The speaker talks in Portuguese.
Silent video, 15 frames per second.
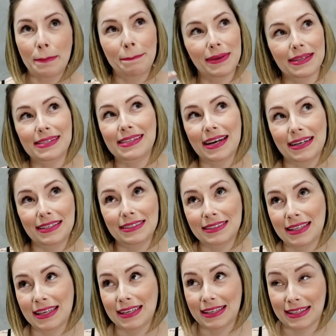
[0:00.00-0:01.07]
apesar
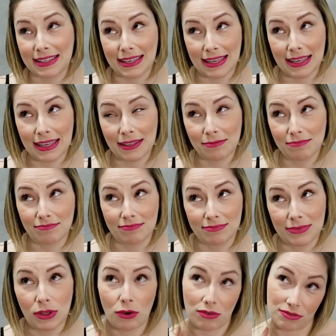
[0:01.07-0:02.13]
de que
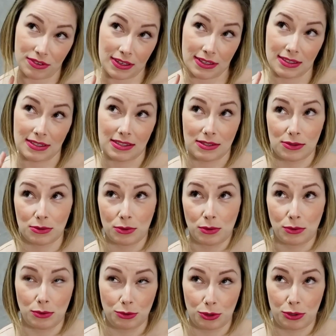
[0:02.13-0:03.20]
talvez o
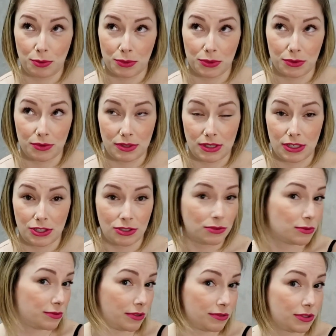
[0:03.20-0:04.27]
último seja
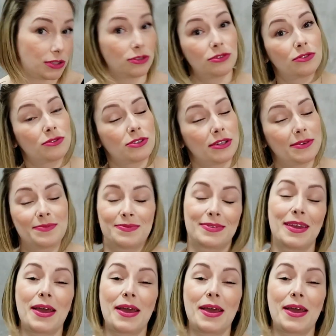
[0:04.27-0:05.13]
um favorito, não sei.